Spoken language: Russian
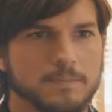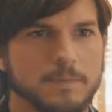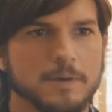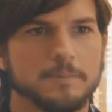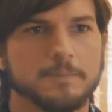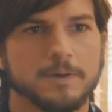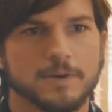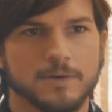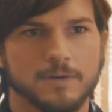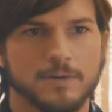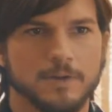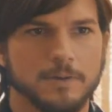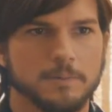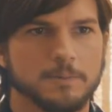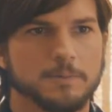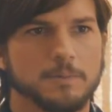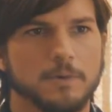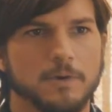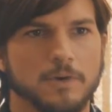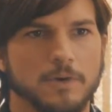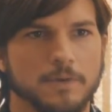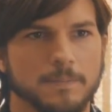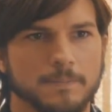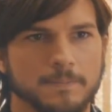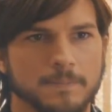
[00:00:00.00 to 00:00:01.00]
Мое второе
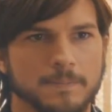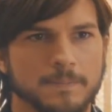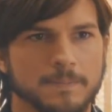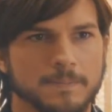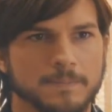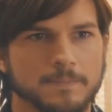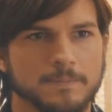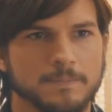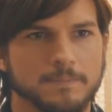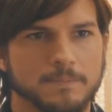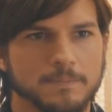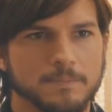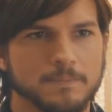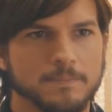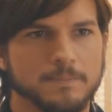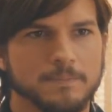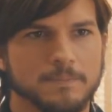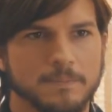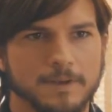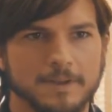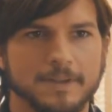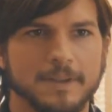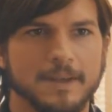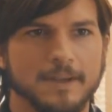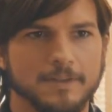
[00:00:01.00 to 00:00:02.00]
имя – Пол.
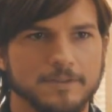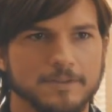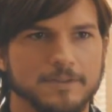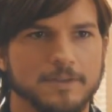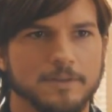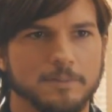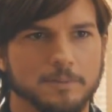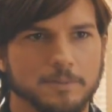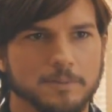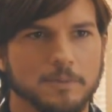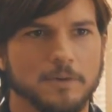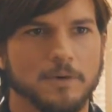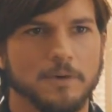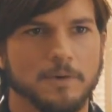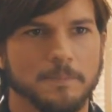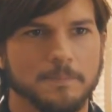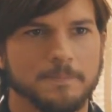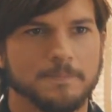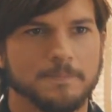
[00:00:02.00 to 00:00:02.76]
Моего отца зовут